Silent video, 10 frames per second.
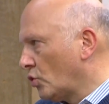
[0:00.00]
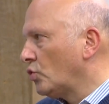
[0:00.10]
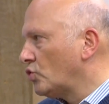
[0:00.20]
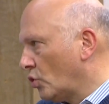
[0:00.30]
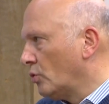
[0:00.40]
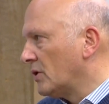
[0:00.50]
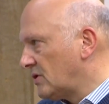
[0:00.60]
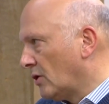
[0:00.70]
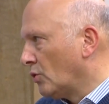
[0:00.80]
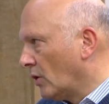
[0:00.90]
çok yüksek
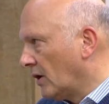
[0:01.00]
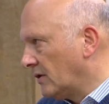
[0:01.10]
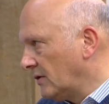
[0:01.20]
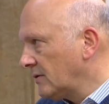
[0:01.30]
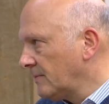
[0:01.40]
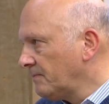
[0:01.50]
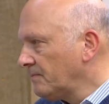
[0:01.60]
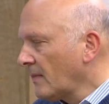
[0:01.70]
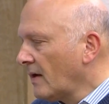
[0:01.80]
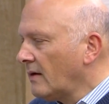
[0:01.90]
olmasından dolayıdır.
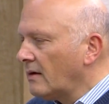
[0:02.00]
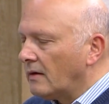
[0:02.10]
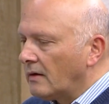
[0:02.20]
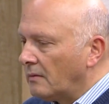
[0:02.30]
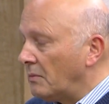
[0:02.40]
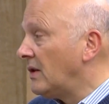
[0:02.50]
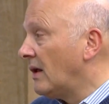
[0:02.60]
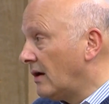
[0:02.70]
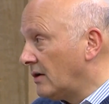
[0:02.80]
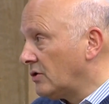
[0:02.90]
E,
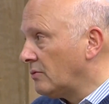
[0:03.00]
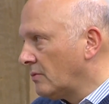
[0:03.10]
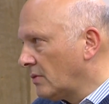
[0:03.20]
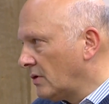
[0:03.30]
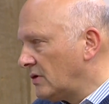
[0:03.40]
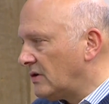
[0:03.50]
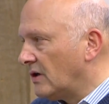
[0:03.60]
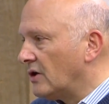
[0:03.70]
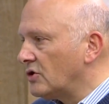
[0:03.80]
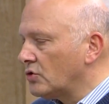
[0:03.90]
midyeler için, e,
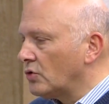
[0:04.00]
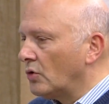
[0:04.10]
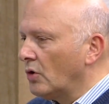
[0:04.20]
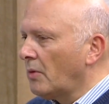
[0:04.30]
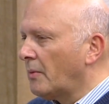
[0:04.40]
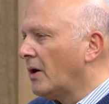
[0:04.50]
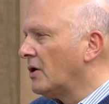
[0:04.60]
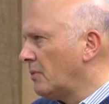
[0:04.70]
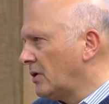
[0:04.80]
istireler için söylüyorum ama ağır